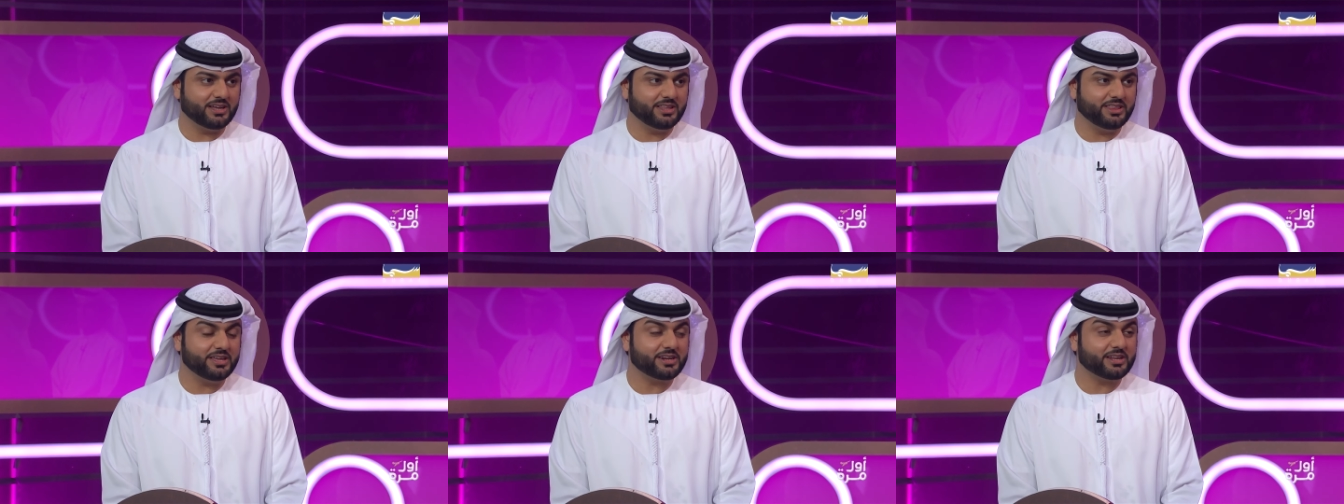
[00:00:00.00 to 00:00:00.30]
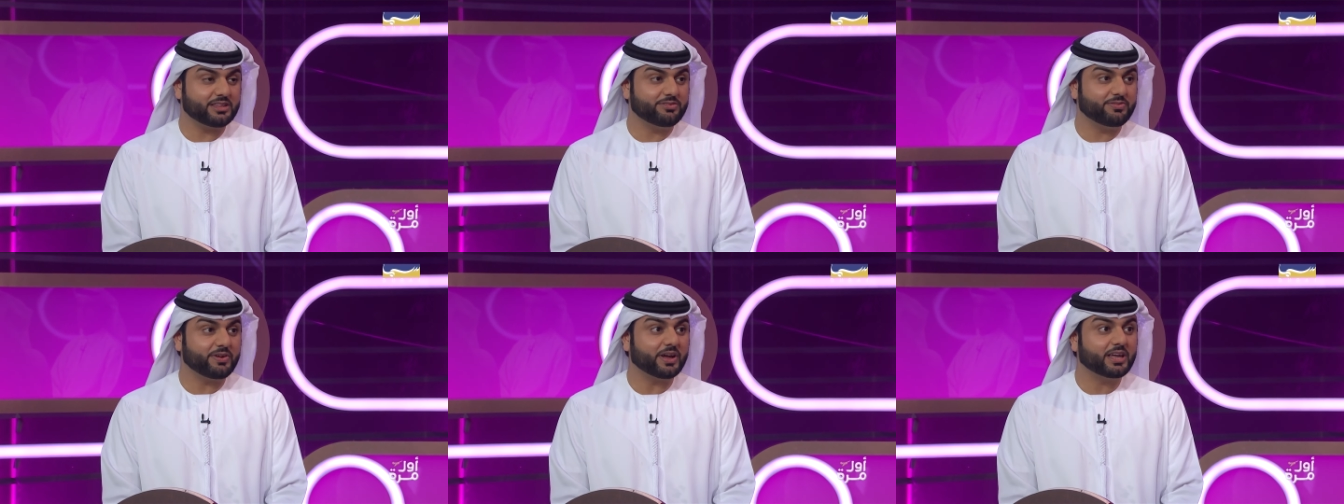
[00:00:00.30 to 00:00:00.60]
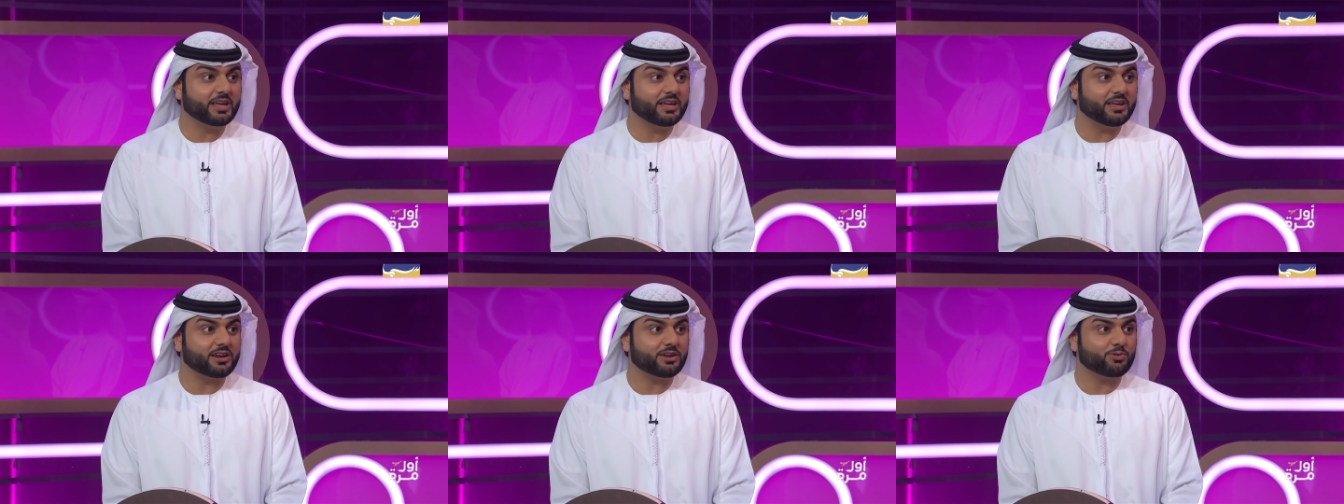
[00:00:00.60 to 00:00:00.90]
كثير
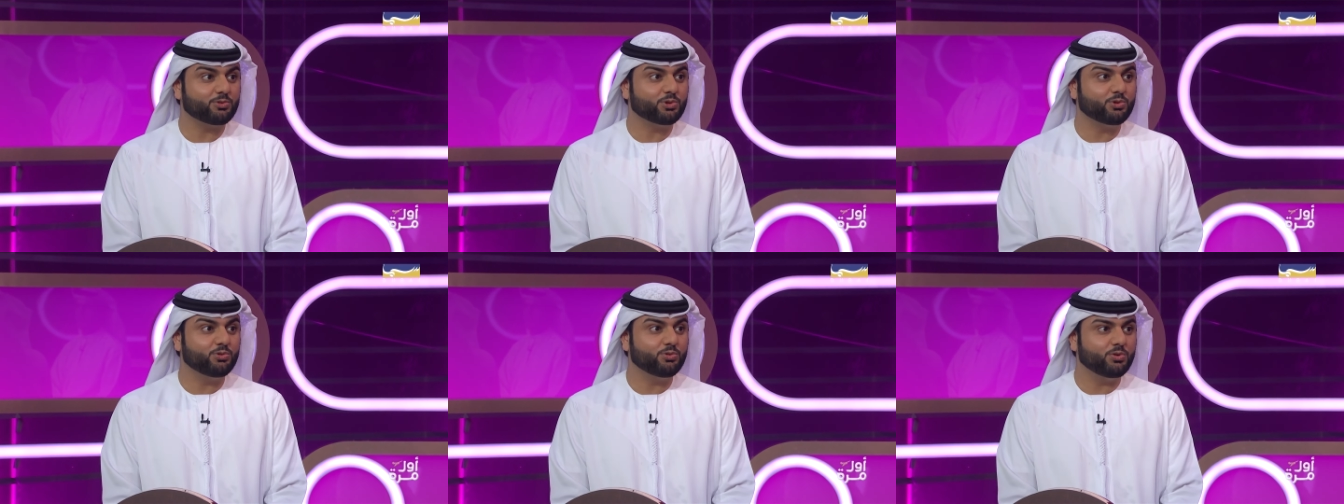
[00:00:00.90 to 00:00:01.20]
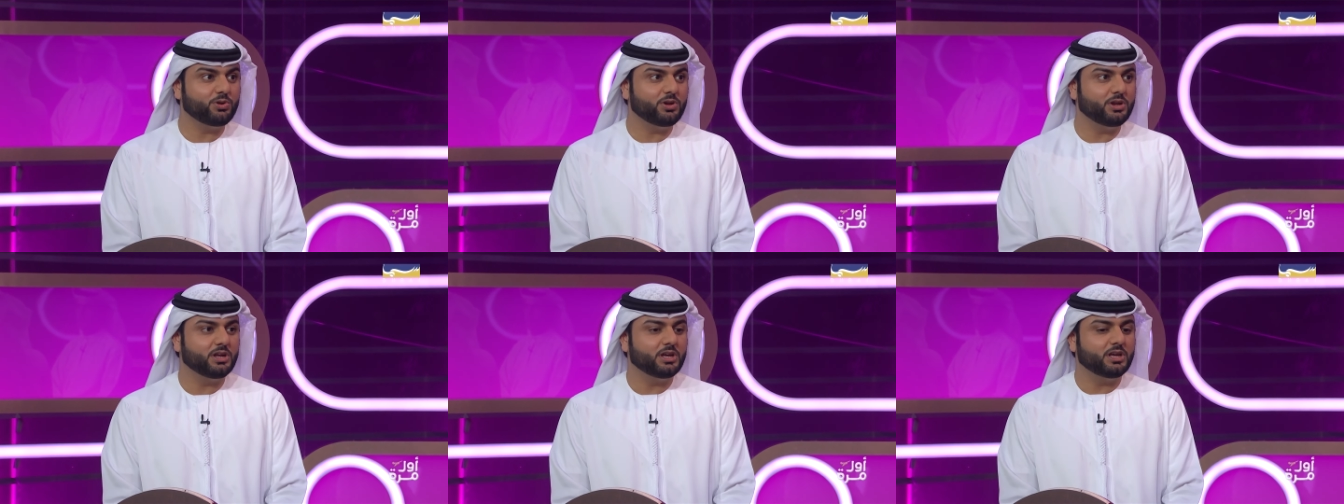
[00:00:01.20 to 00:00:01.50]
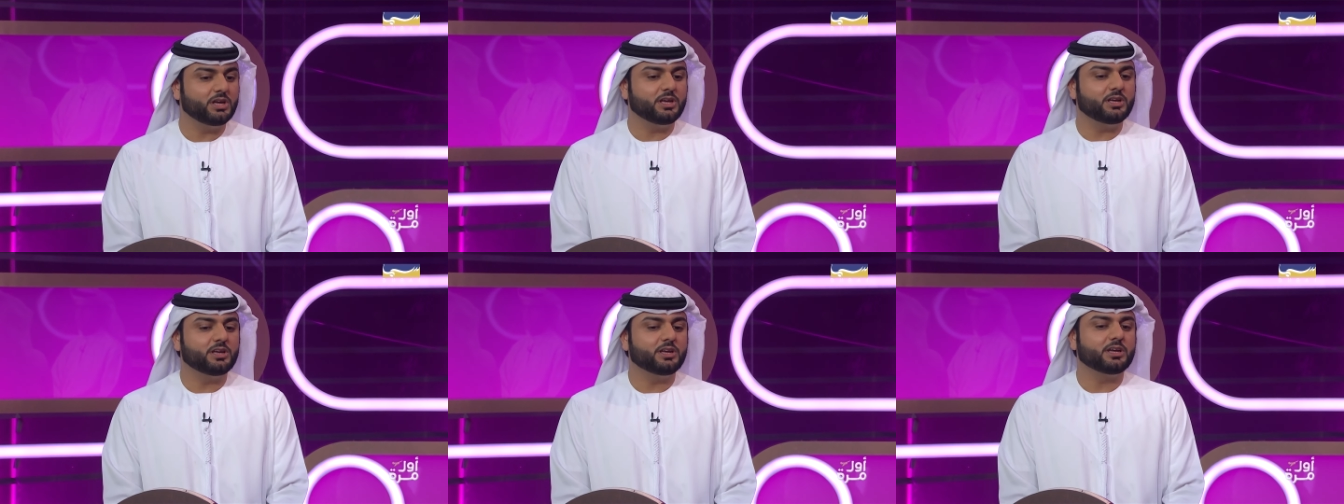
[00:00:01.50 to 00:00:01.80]
تفكر وتقول
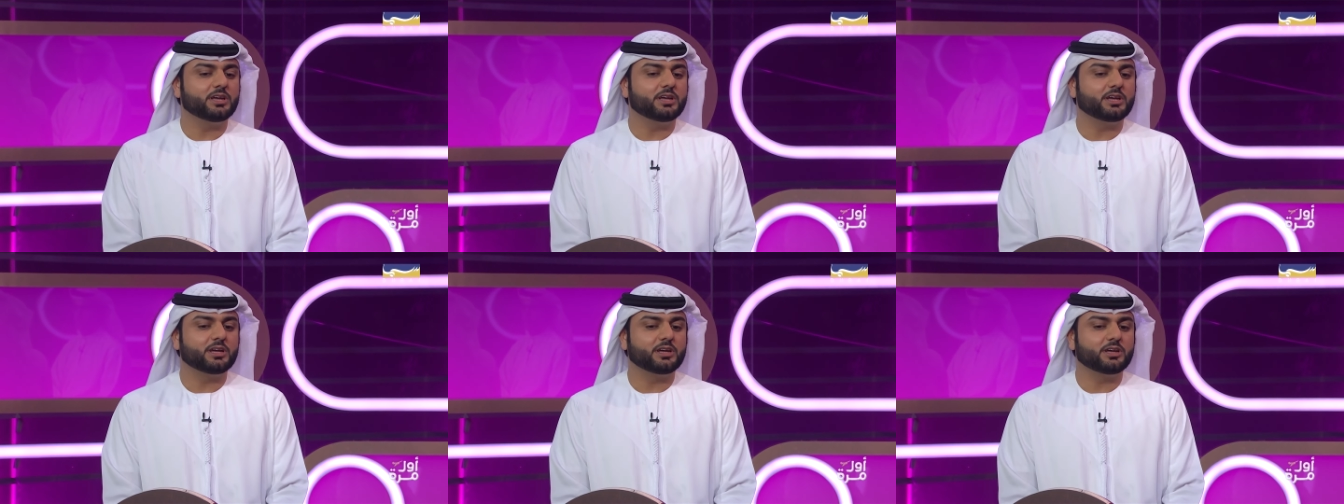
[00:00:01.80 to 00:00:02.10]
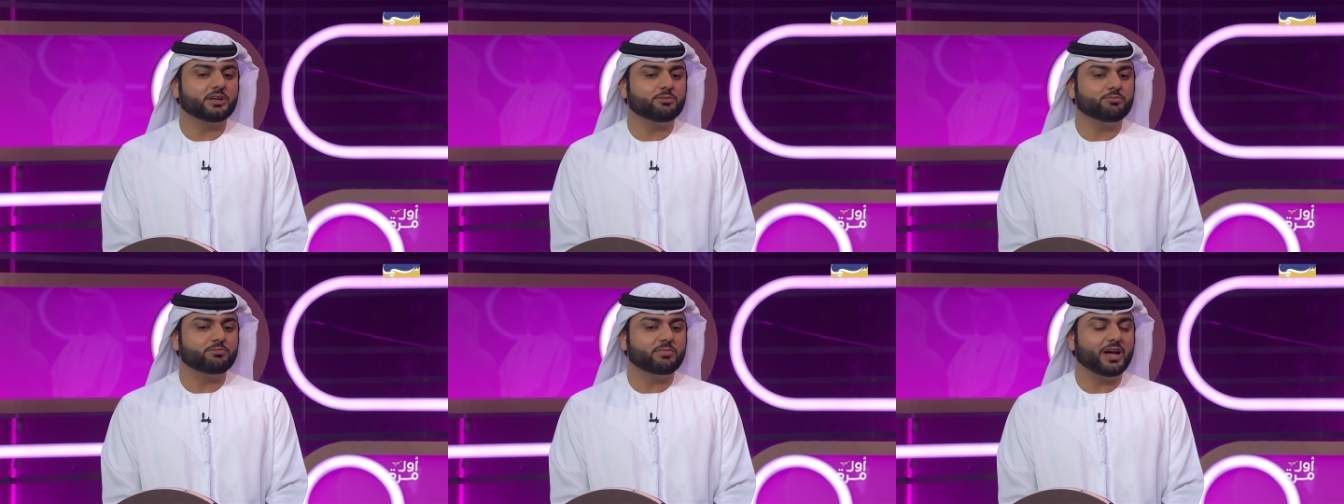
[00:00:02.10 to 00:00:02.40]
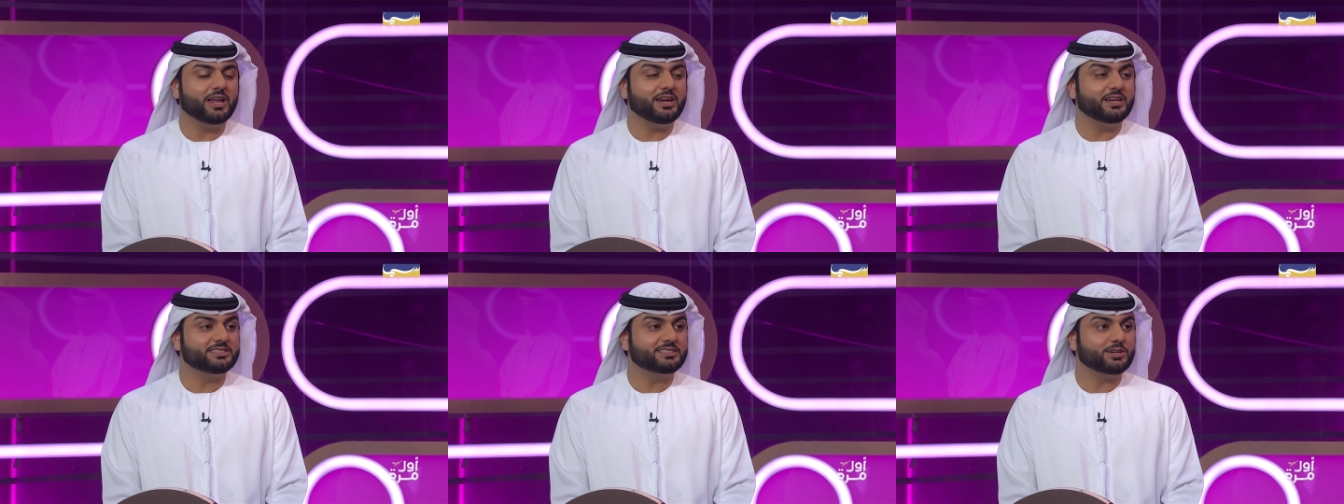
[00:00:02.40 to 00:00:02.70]

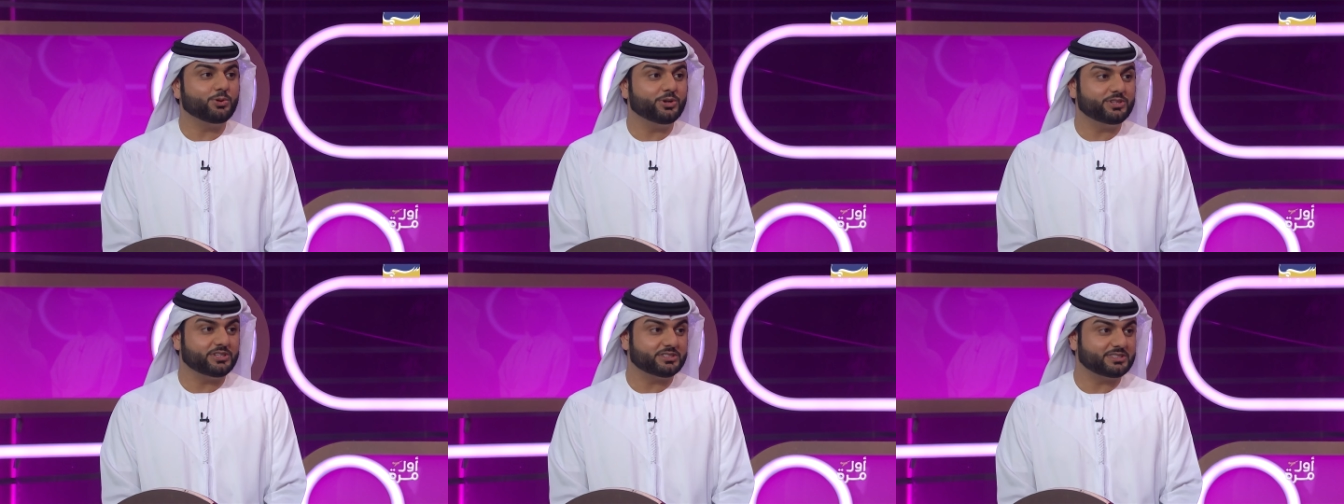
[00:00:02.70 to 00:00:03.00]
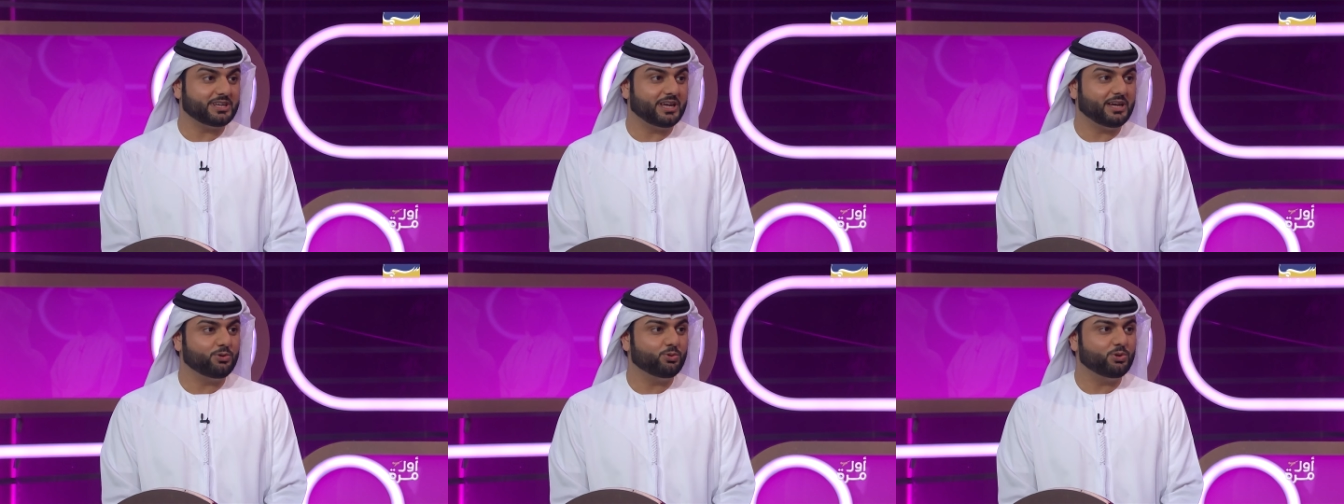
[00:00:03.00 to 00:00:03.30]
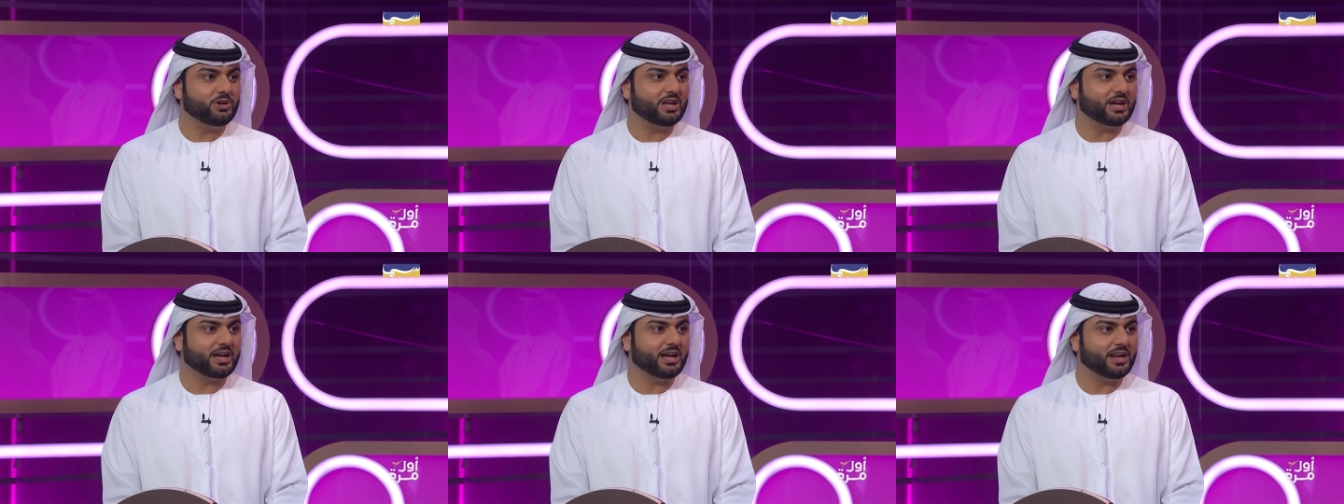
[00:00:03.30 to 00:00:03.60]
هل اللي سويته صح
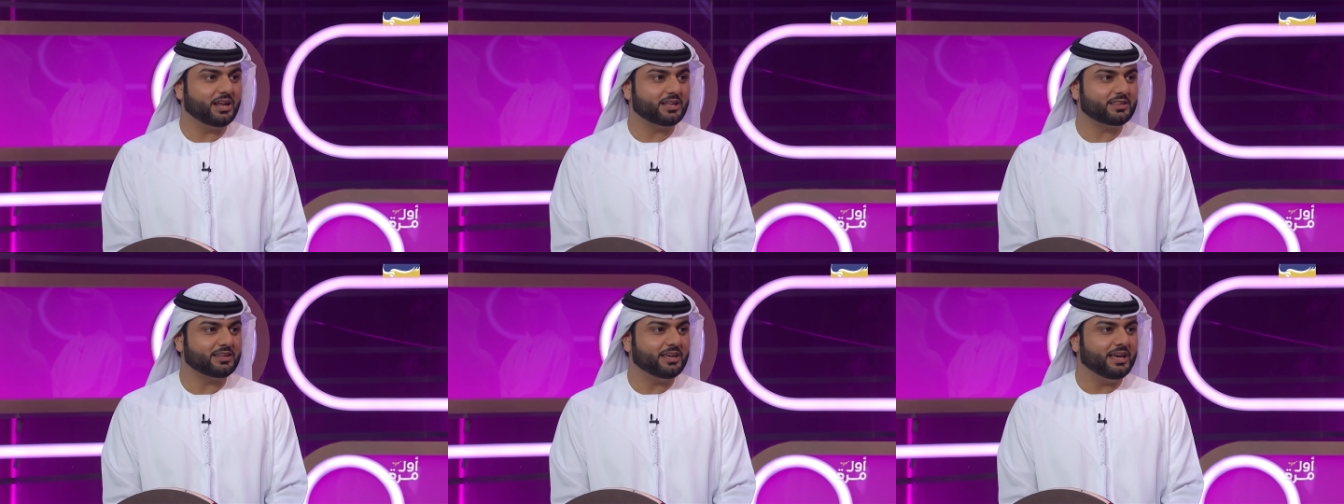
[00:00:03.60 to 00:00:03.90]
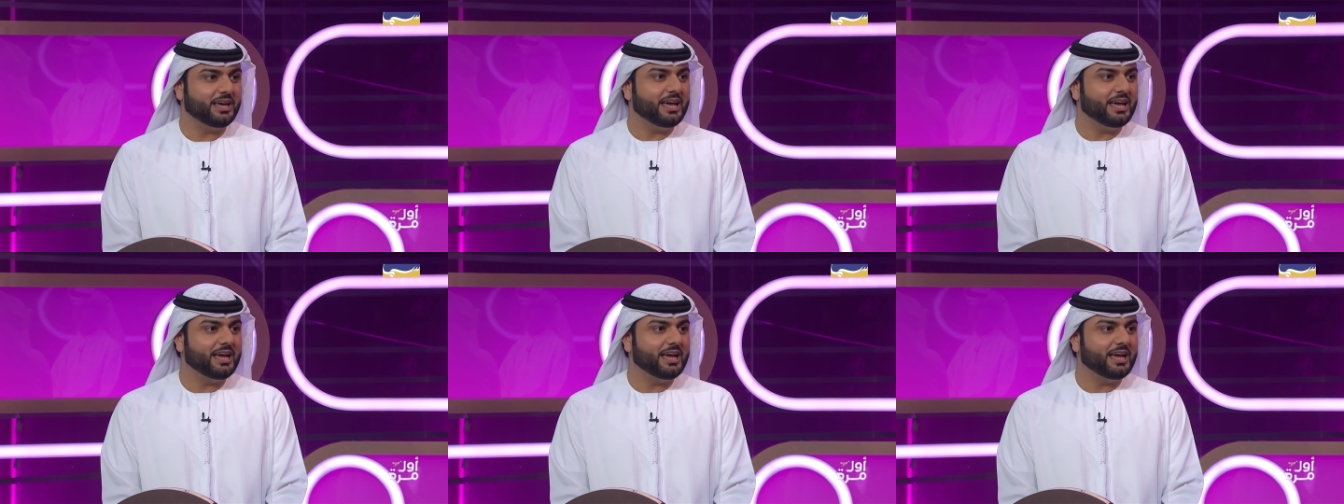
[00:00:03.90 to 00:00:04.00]
ولا غلط